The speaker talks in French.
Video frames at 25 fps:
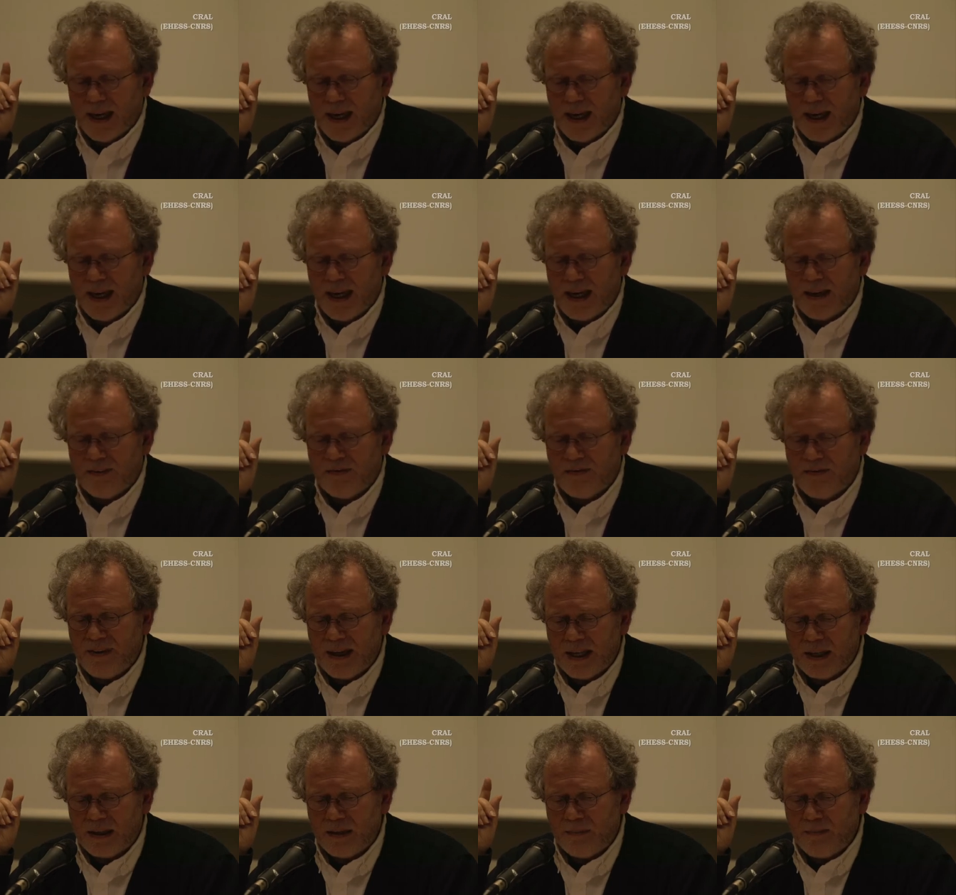Et
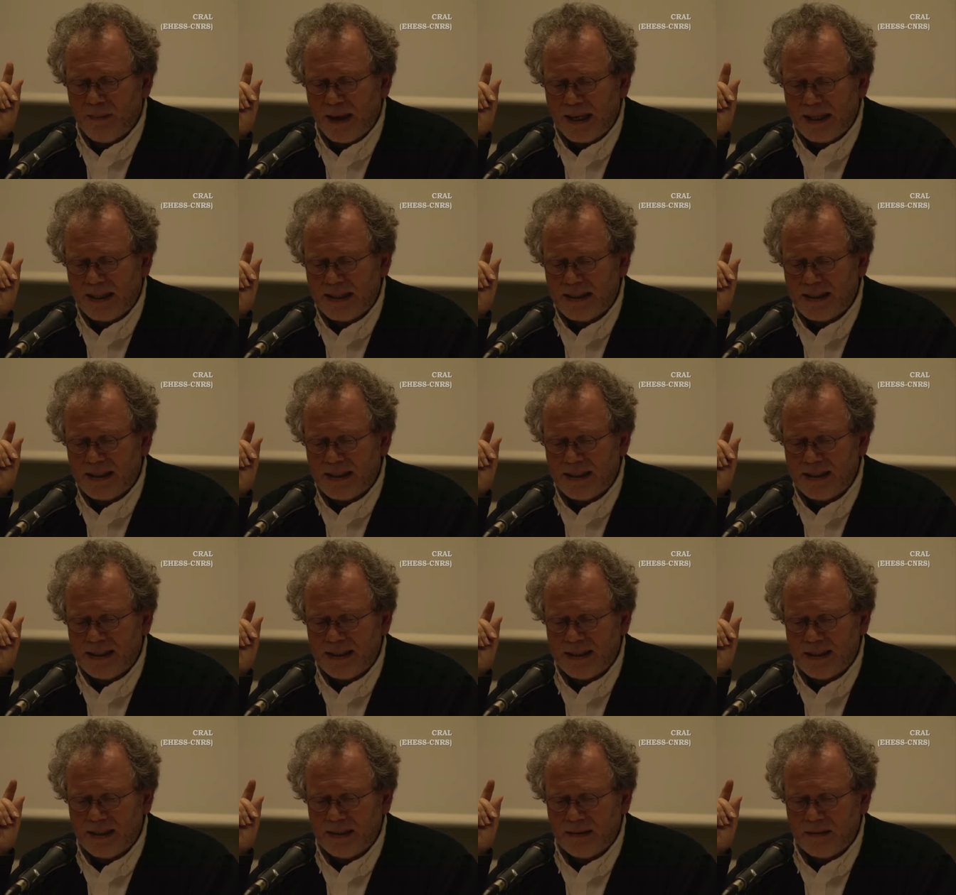Feldman
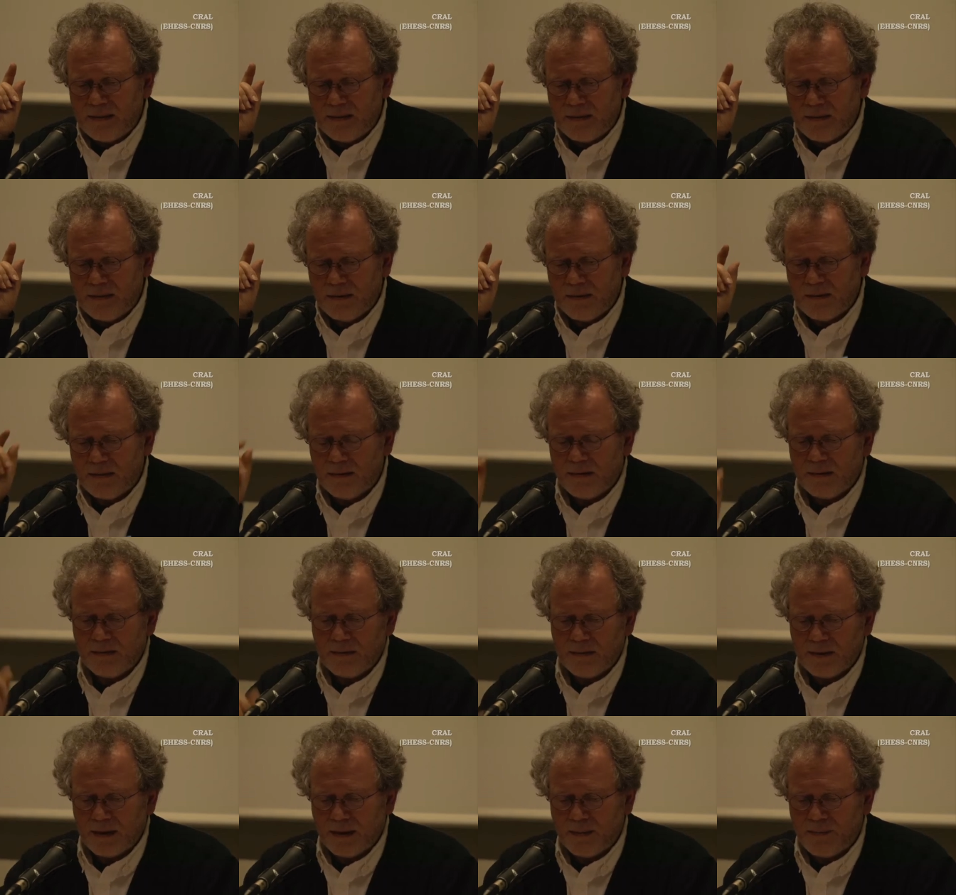dit,
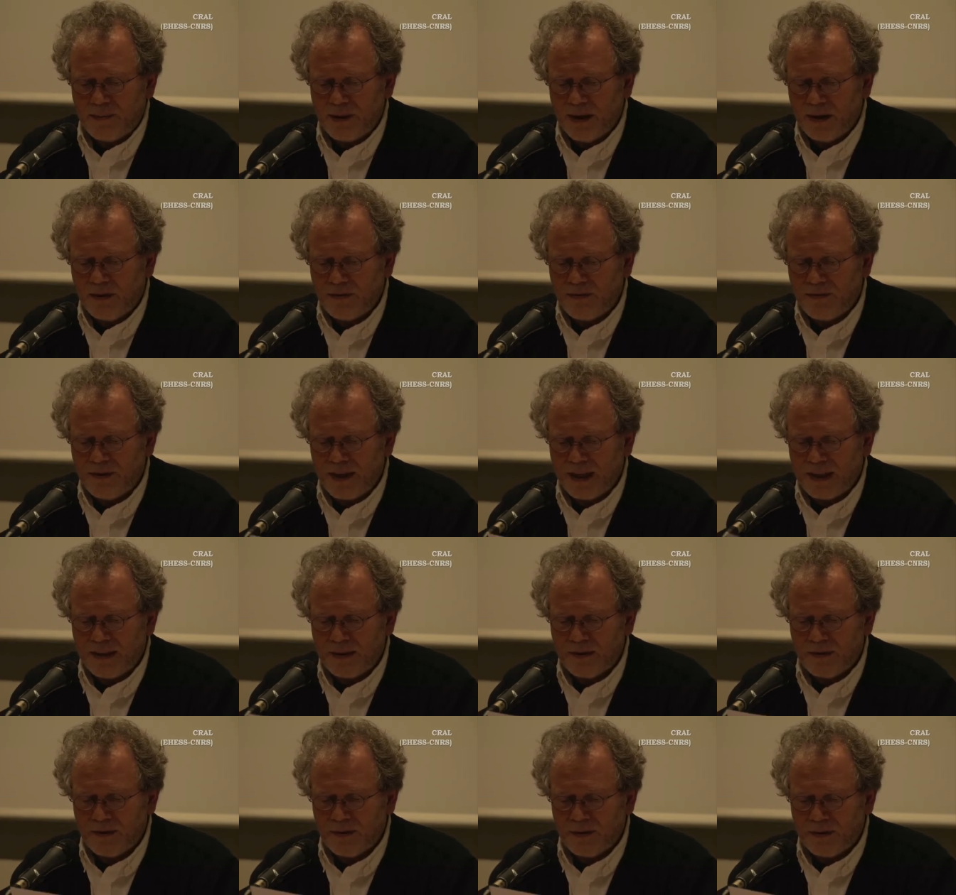eh bien en
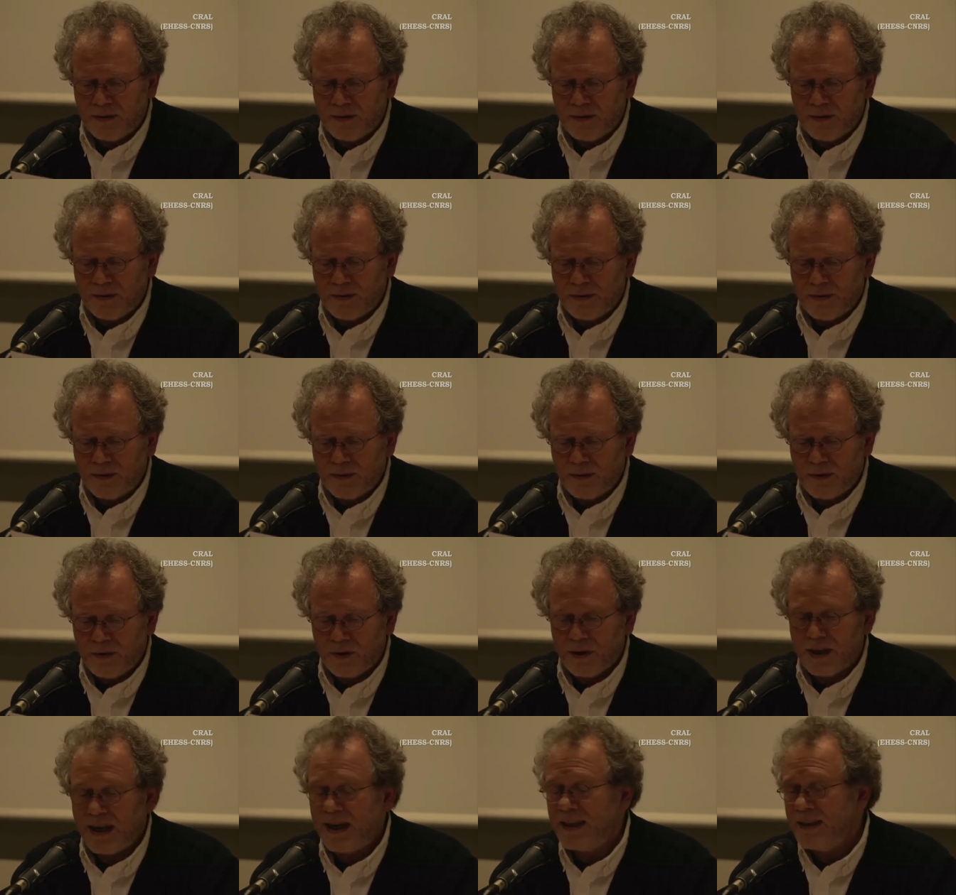fait, euh,
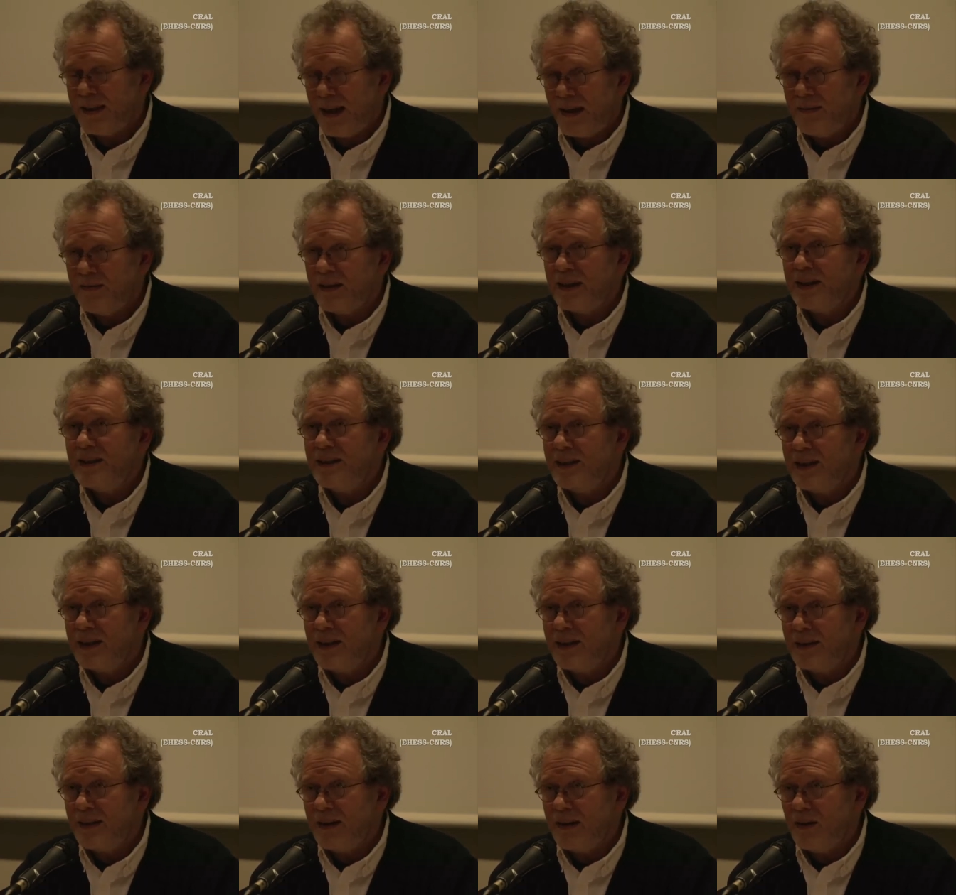ce cadavre
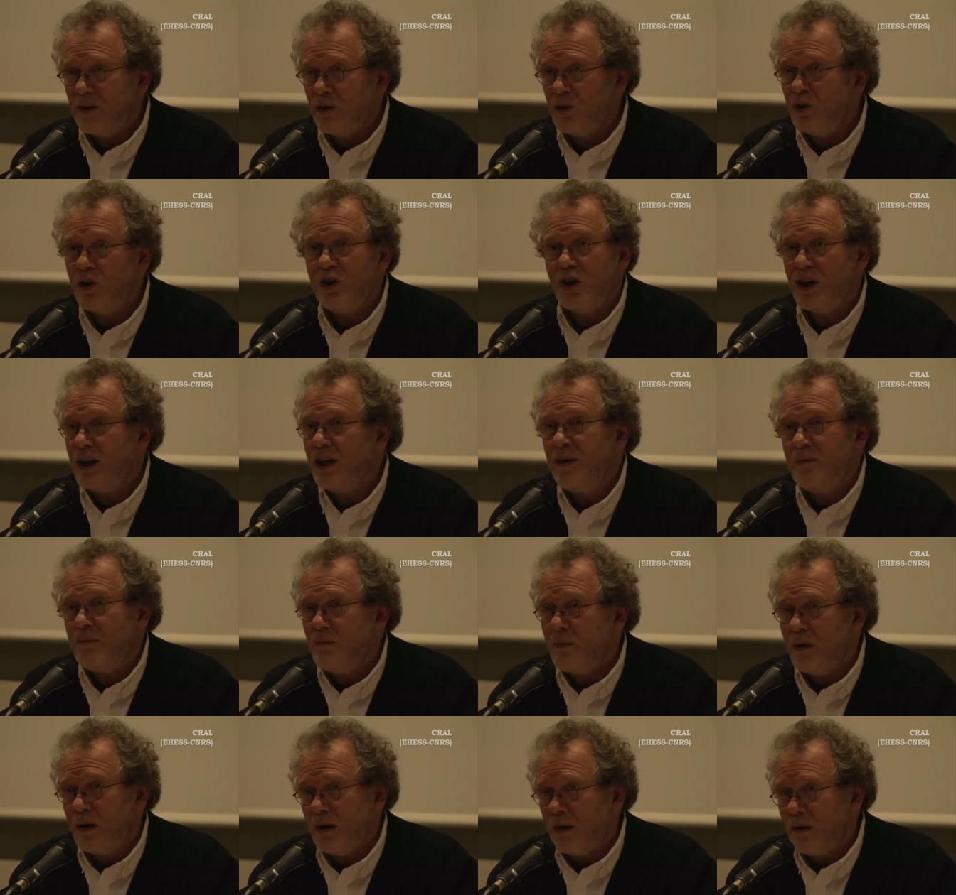était
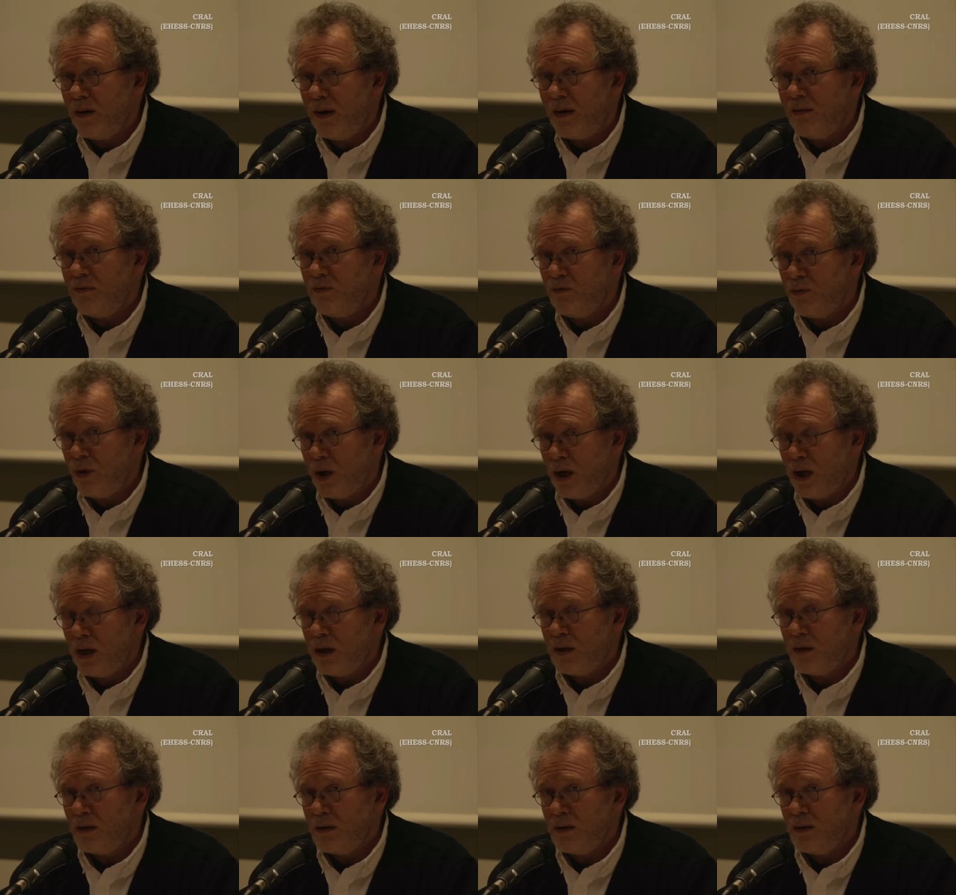horrible à voir.